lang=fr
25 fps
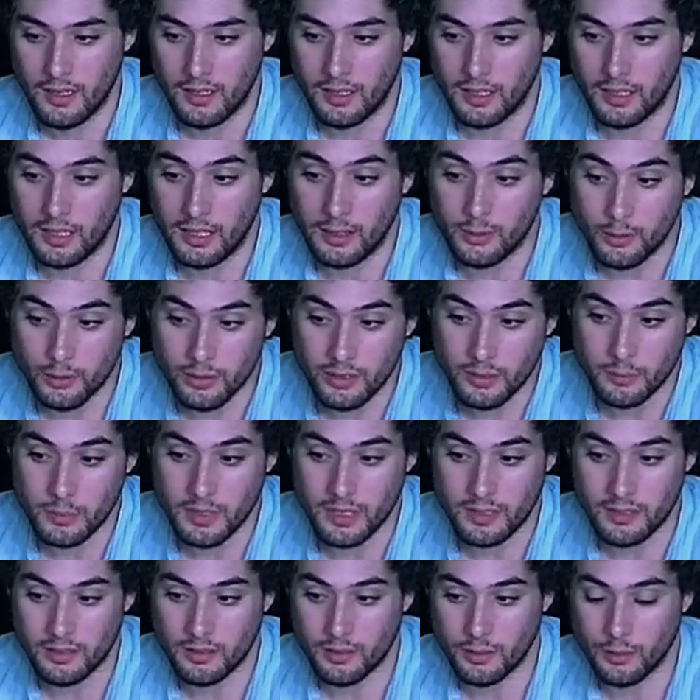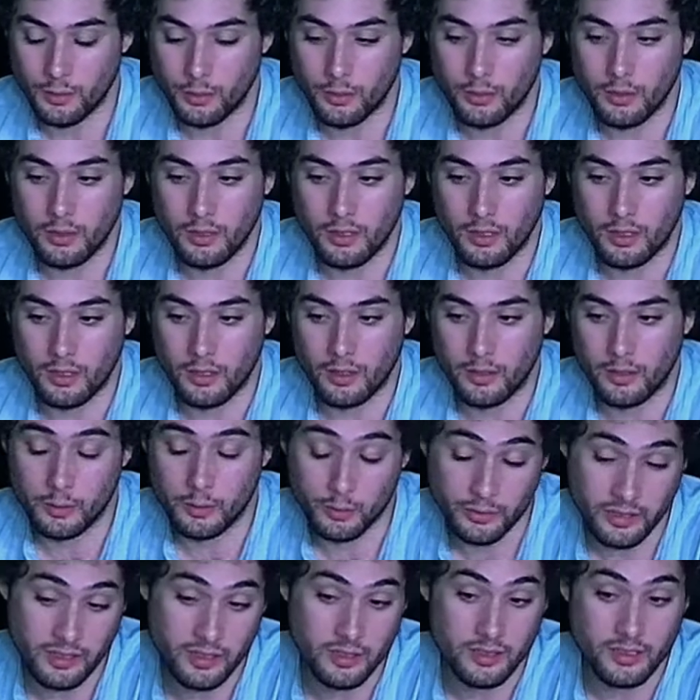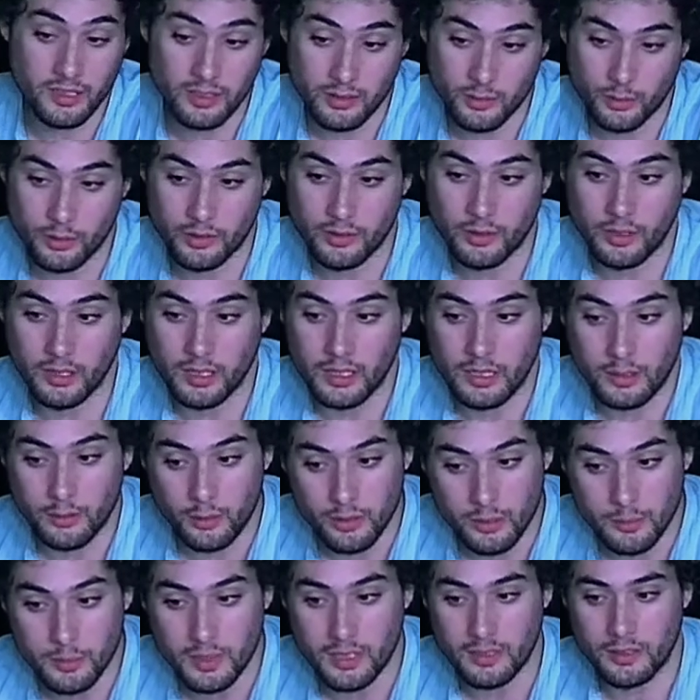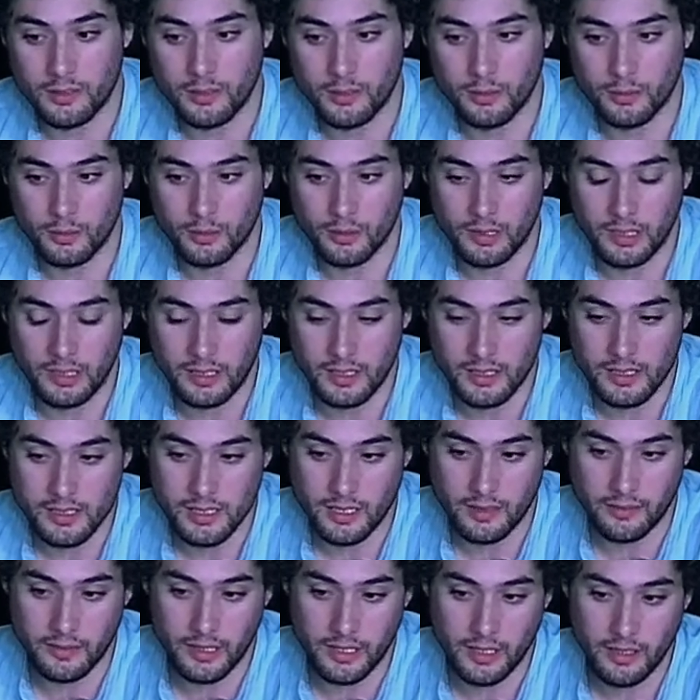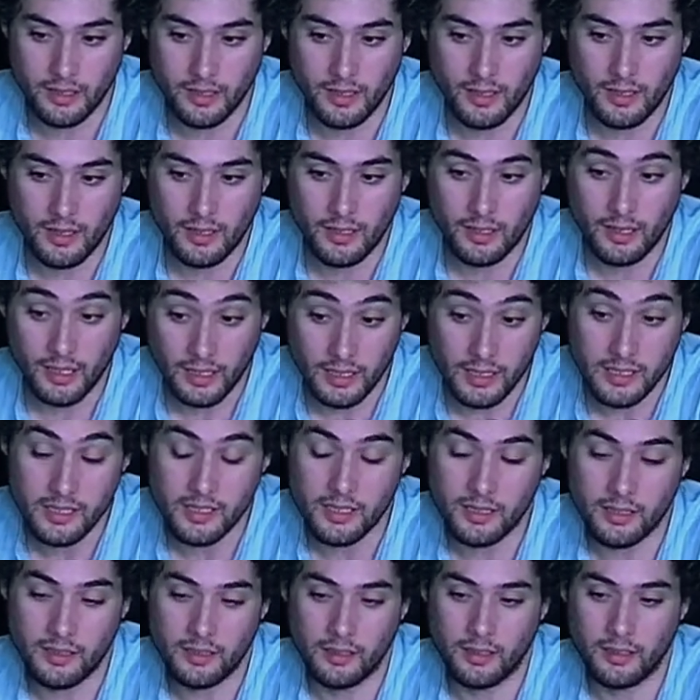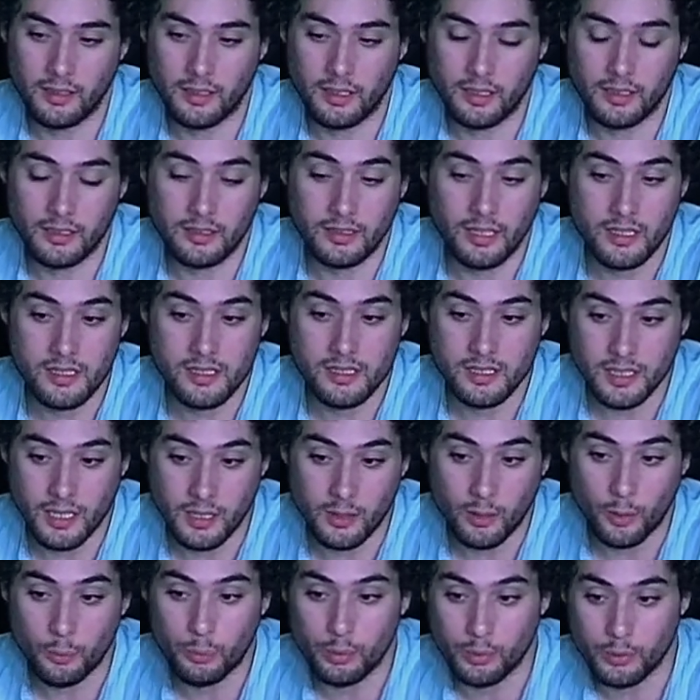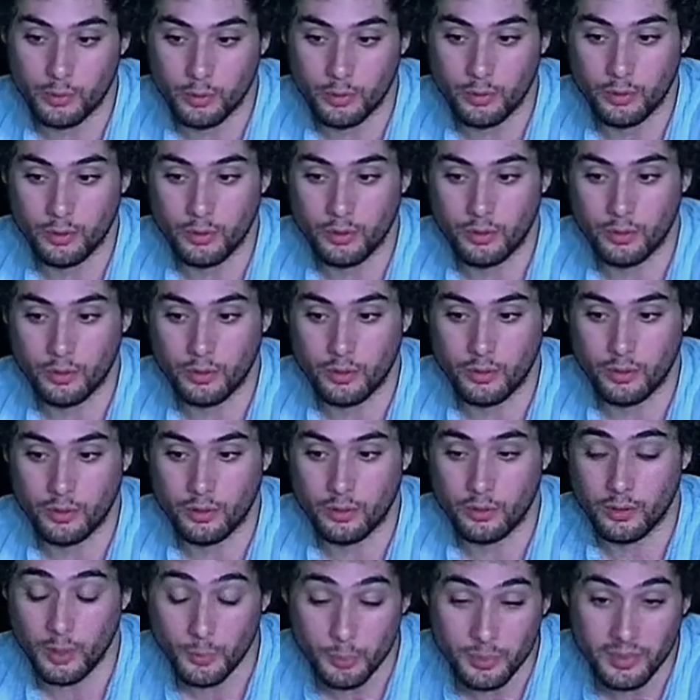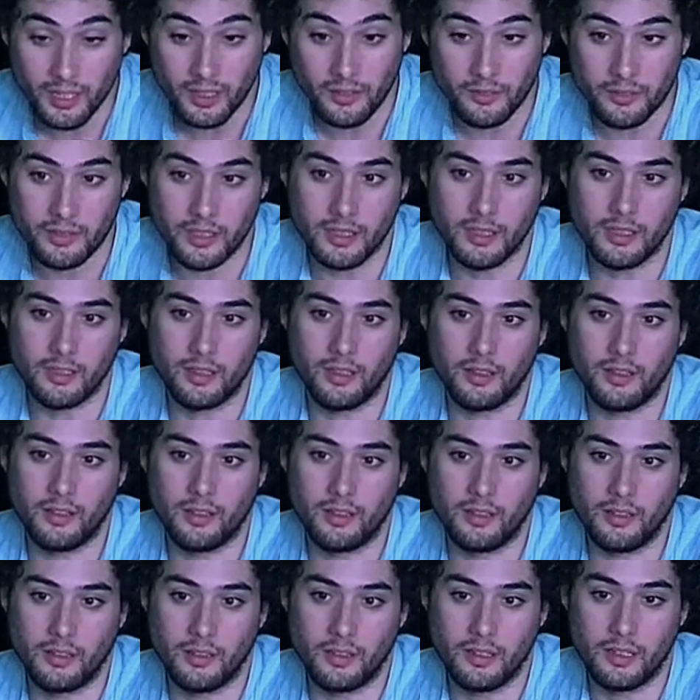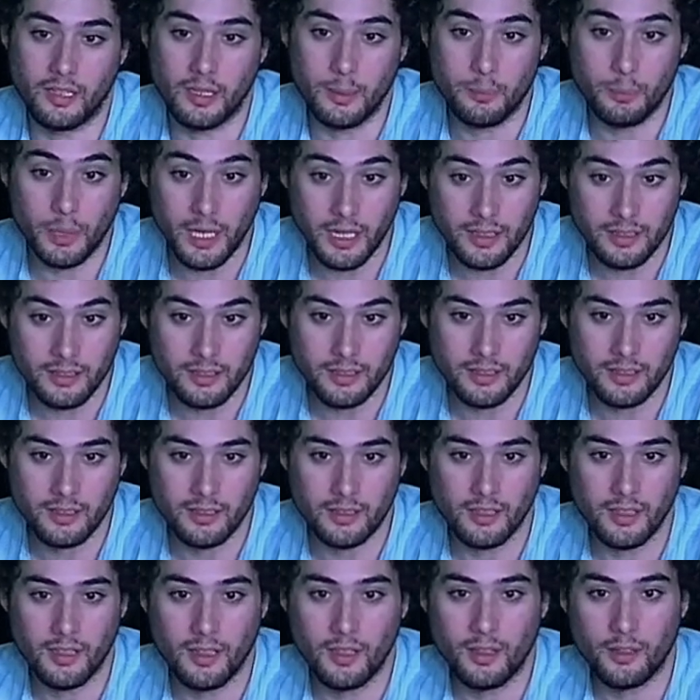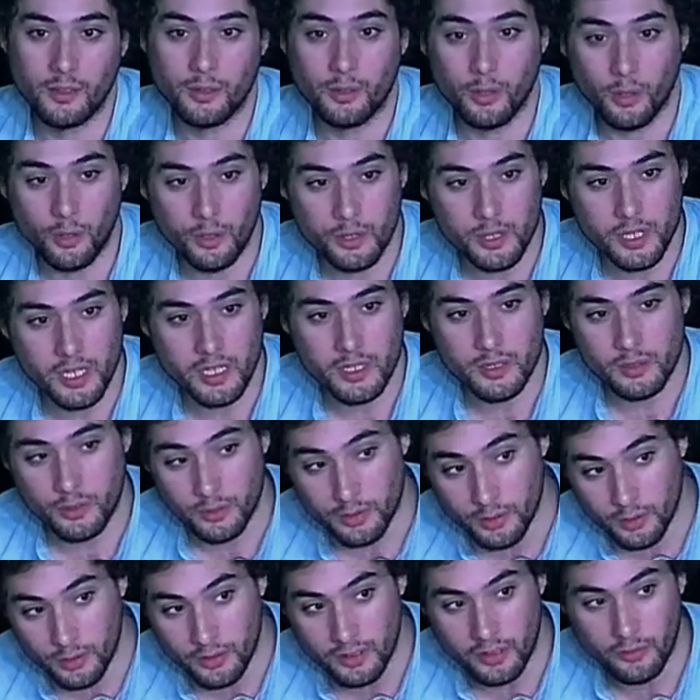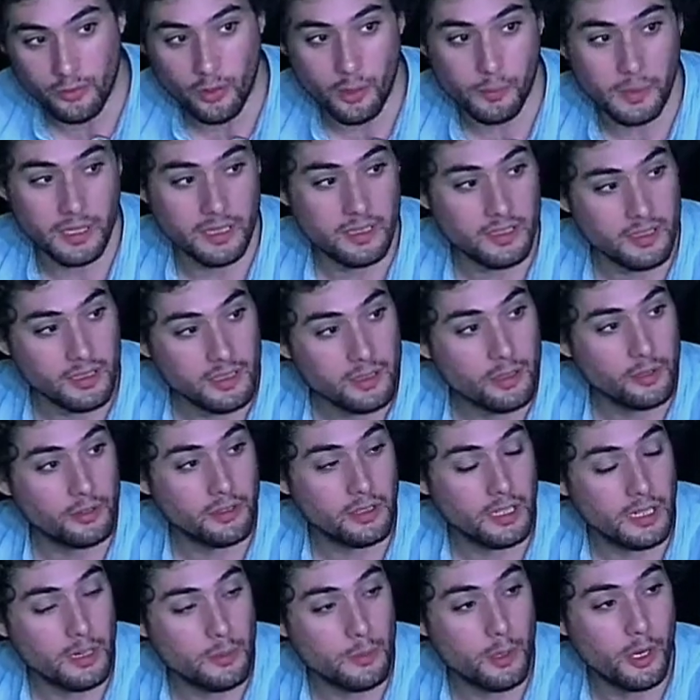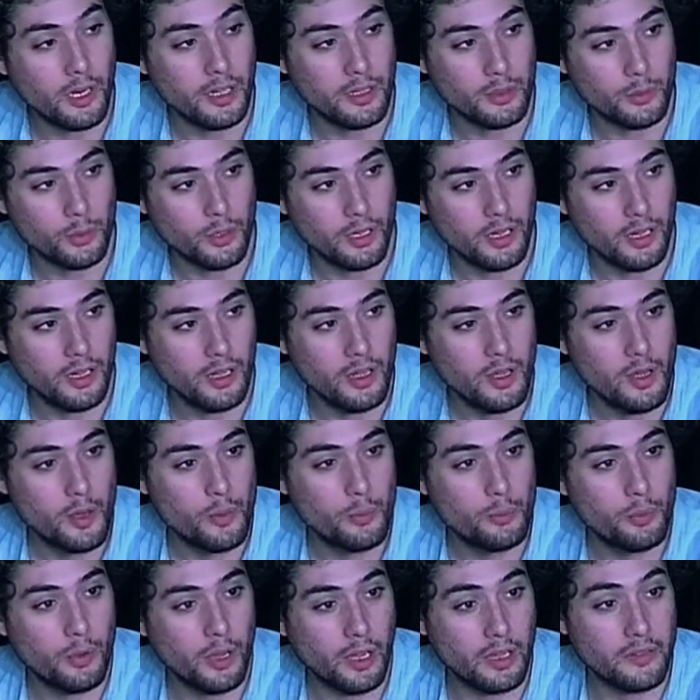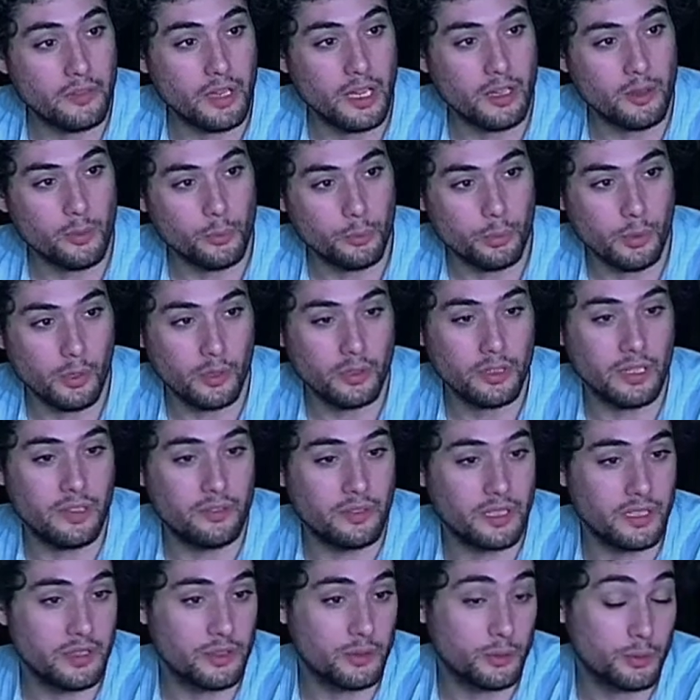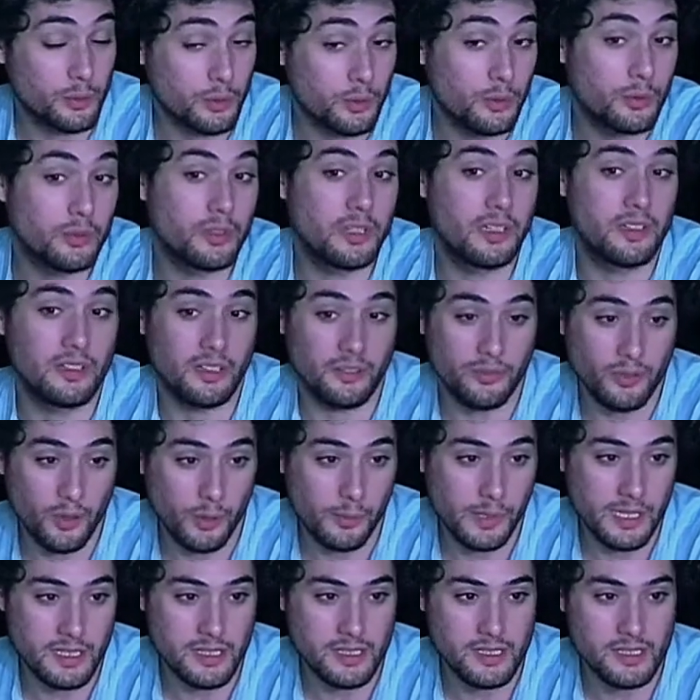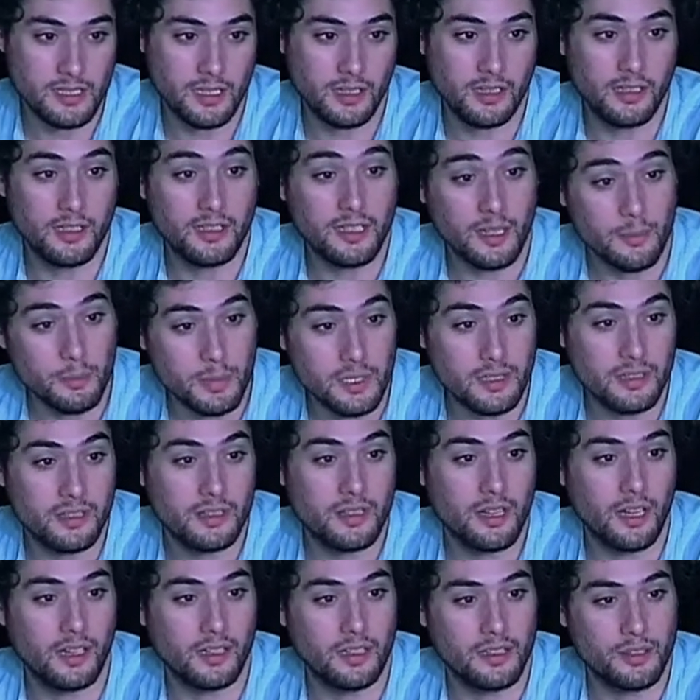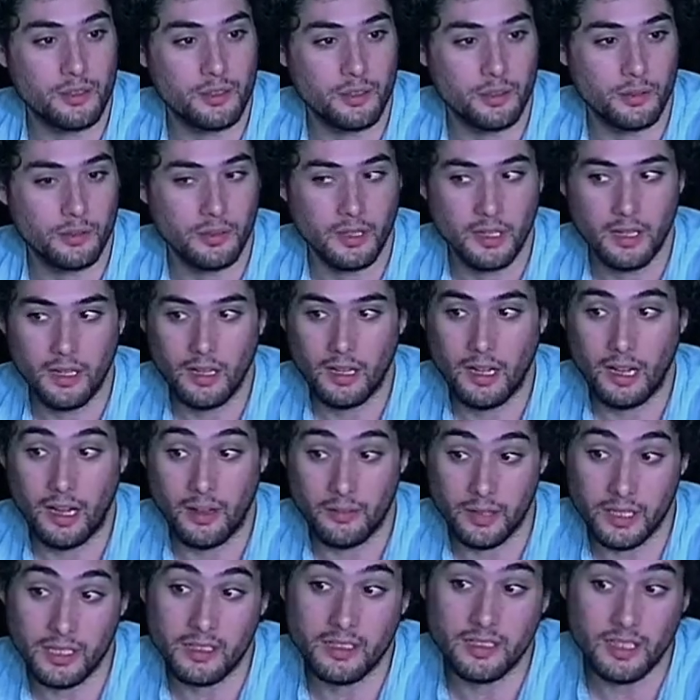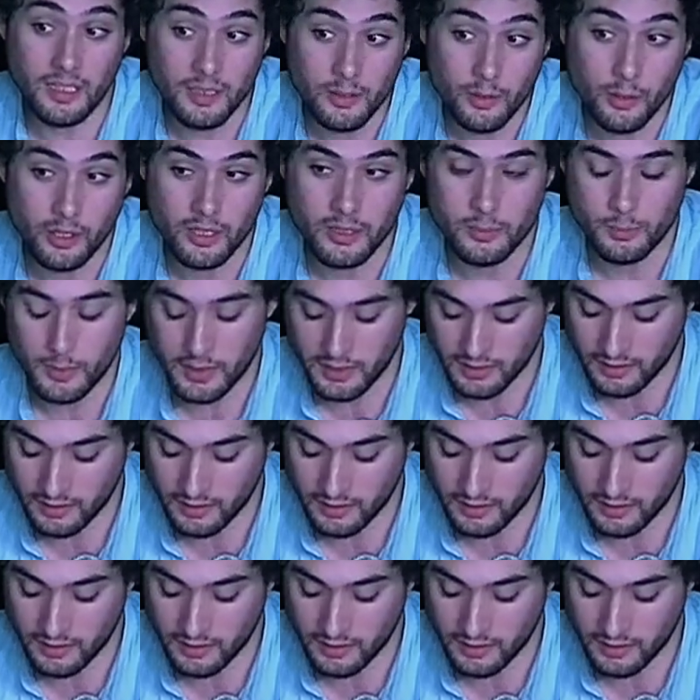Et la deuxième question, euh, c'est une question historique, la deuxième question sur laquelle je travaille est liée, et il s'agit alors plutôt d'observer de, euh, les pratiques de recherche en sciences informatiques dans des laboratoires pour arriver à comprendre la façon dont les informaticiens établissent des relations avec les algorithmes qu'ils